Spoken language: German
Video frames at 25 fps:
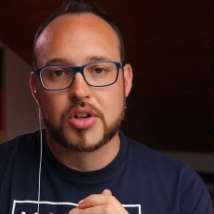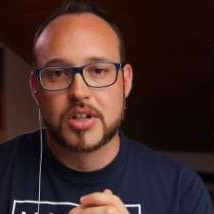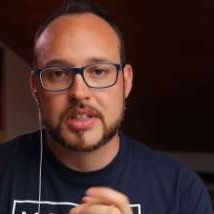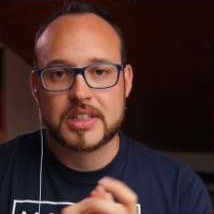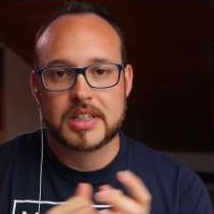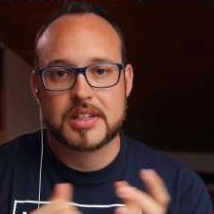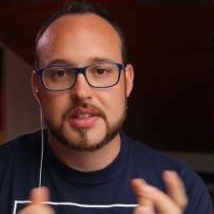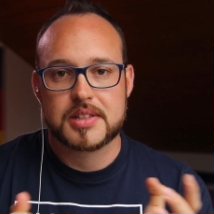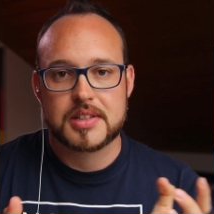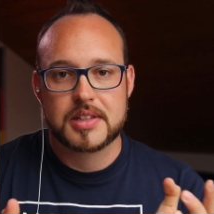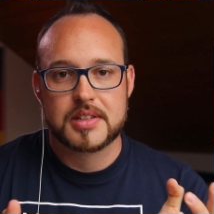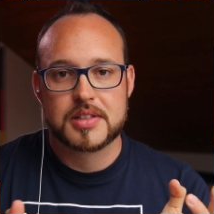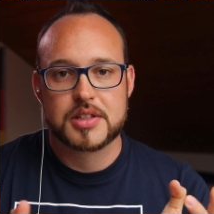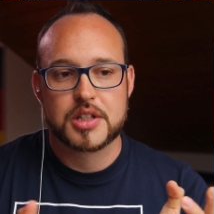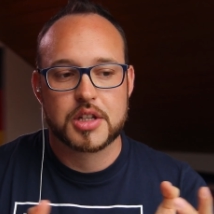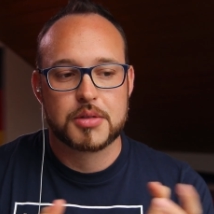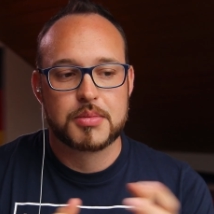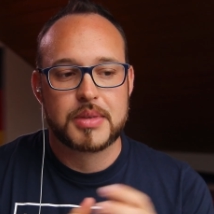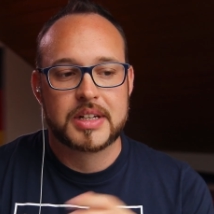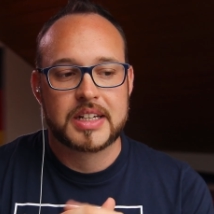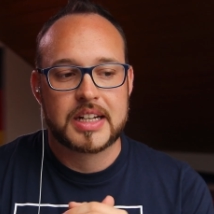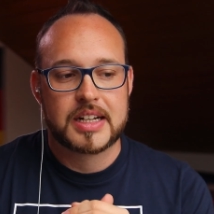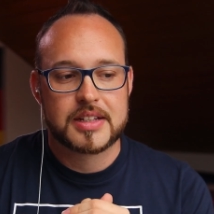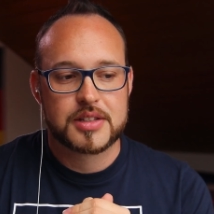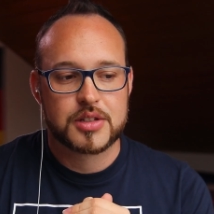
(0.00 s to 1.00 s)
wollen ja das
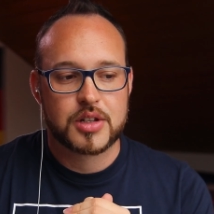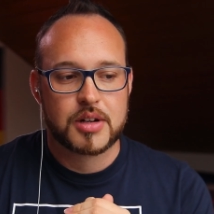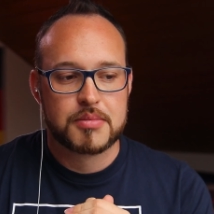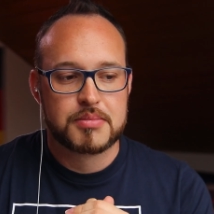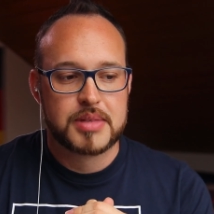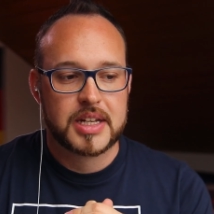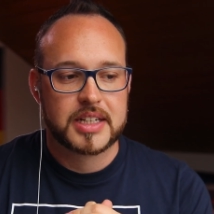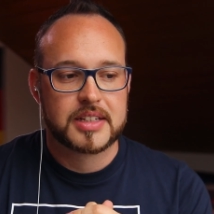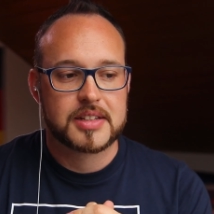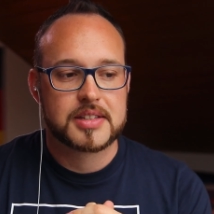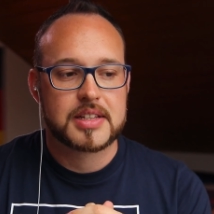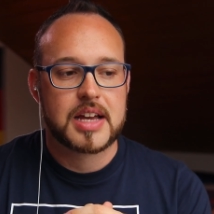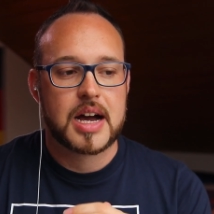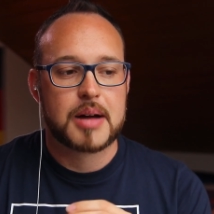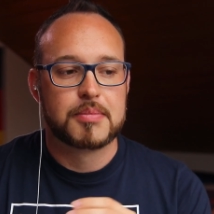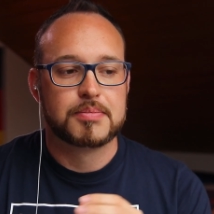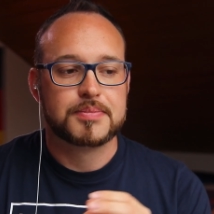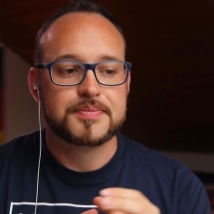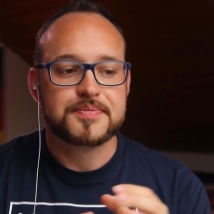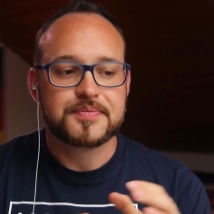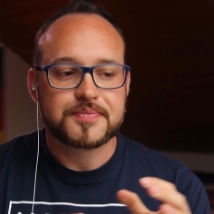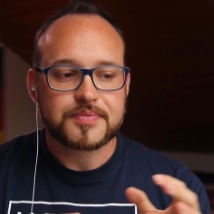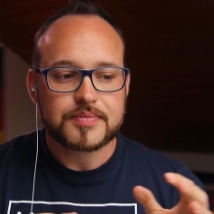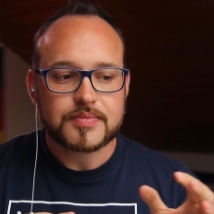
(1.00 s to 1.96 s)
Instrument als komplettes haben.